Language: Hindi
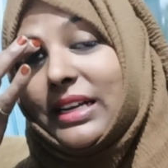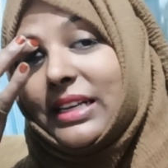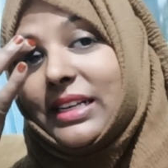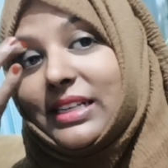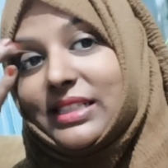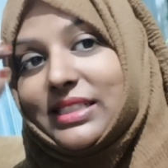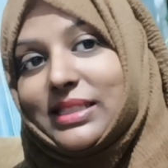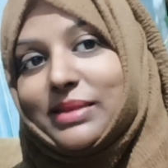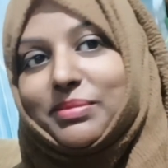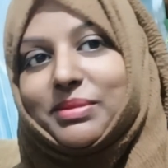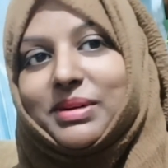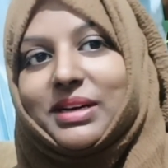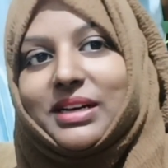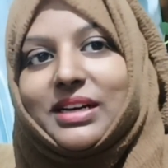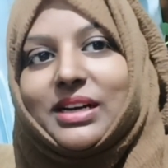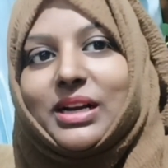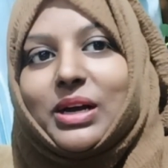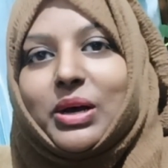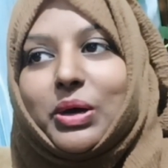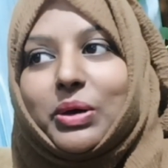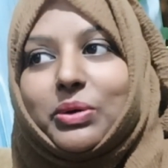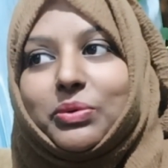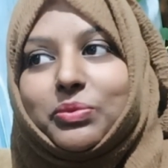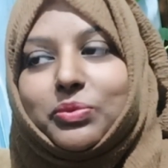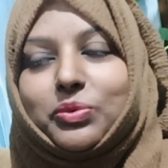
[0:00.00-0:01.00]
ये सब
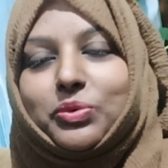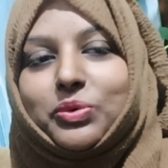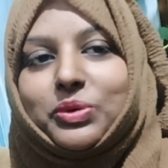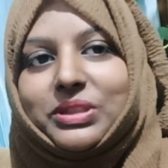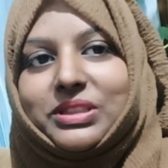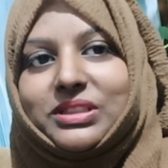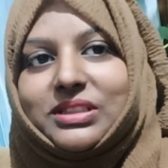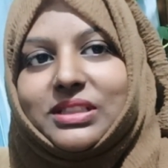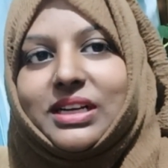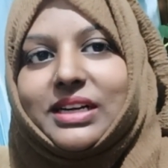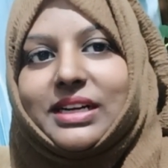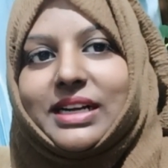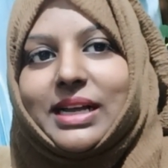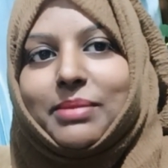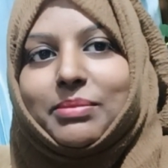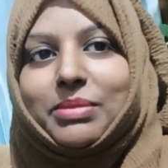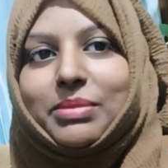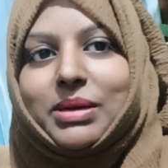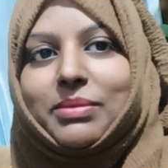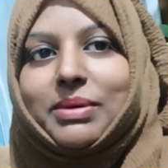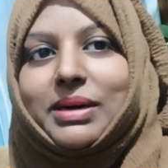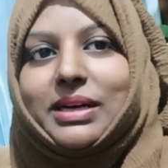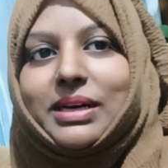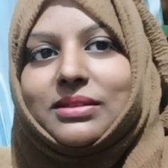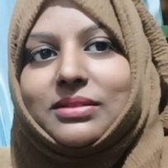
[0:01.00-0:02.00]
करना और वो इतना टाइम
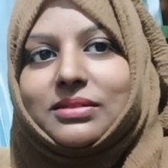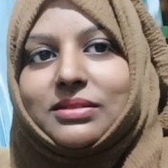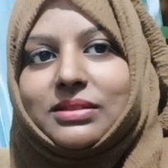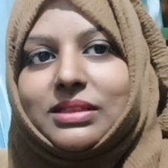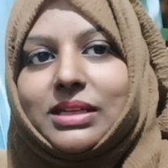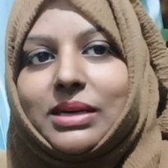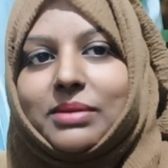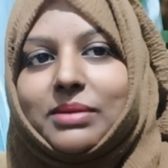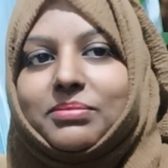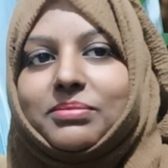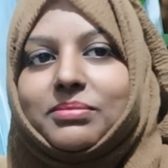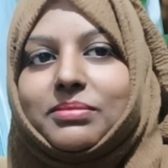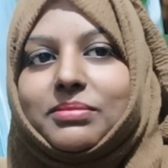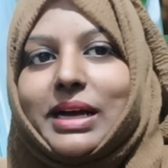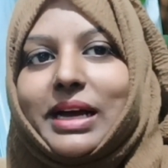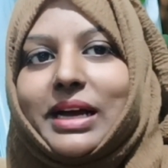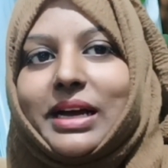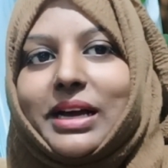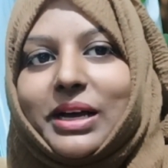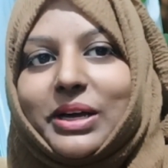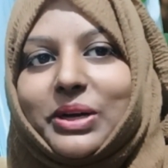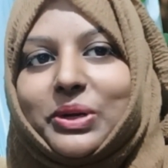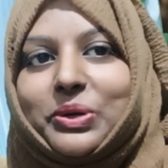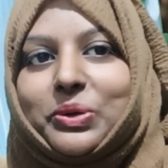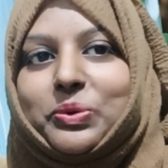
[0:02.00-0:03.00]
के बाद अब मैं
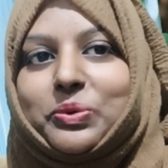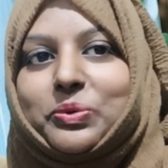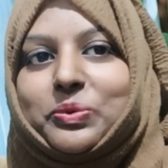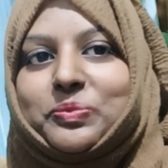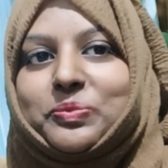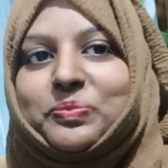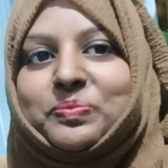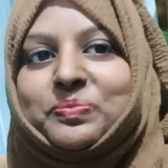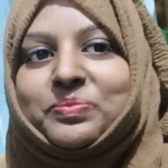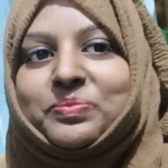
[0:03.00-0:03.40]
कर रही हूँ